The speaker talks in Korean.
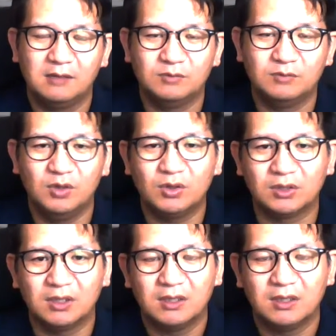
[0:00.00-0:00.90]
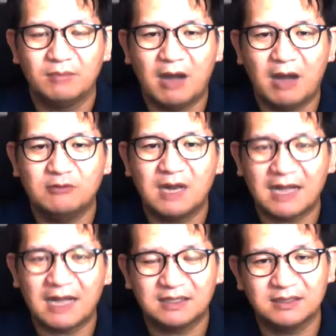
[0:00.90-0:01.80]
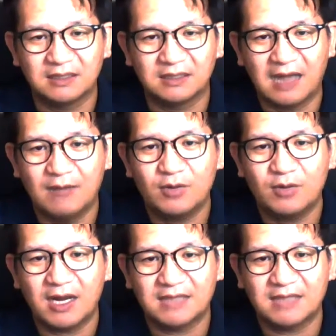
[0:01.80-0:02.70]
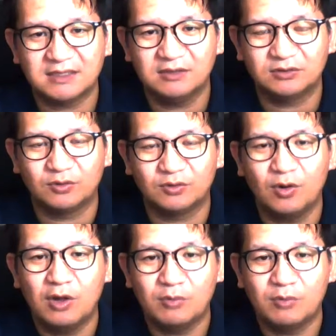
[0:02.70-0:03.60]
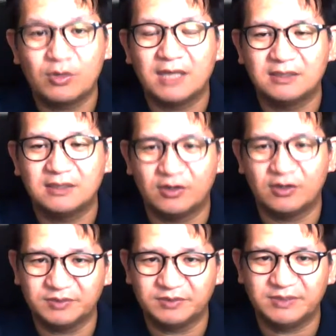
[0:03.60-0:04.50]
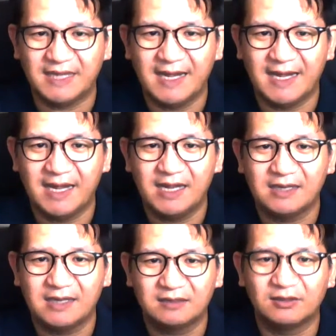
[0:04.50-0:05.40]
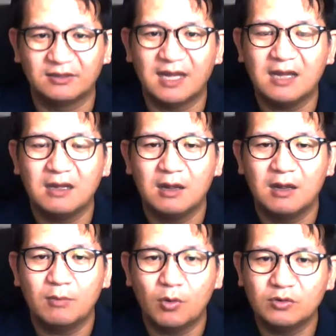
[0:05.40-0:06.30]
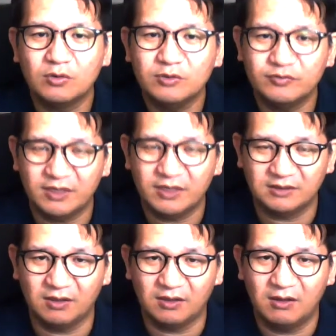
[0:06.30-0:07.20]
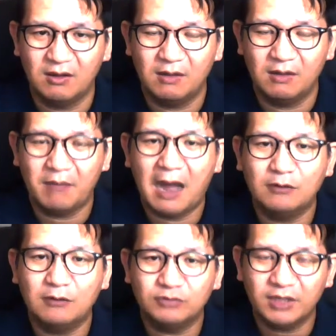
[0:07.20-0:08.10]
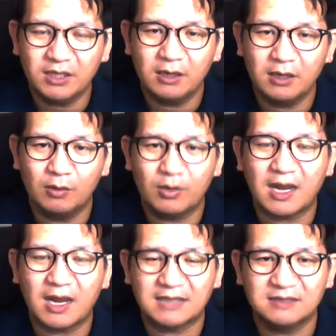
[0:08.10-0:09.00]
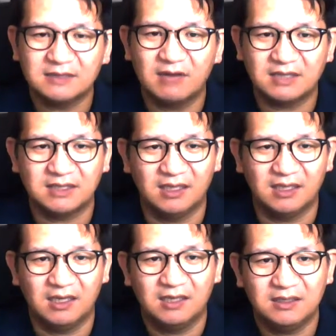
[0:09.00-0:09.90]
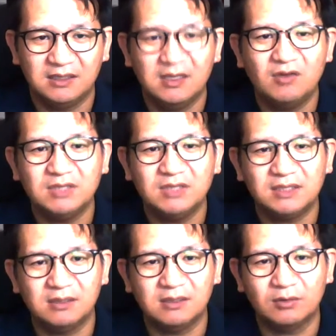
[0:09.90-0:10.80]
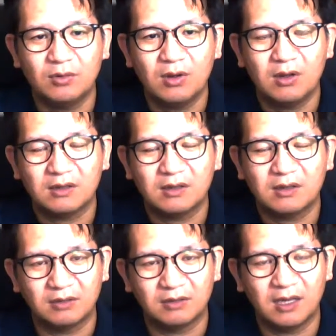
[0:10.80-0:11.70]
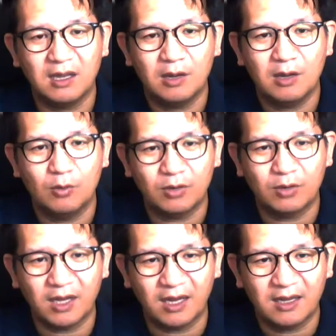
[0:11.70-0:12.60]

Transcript: 물론 바울과 같은 감옥에 갇힌 것으로 보기에는 어렵습니다. 그러나 복음을 위해서 바울이 옥에 갇힌 것 같이 이 형제들도 그렇게 옥에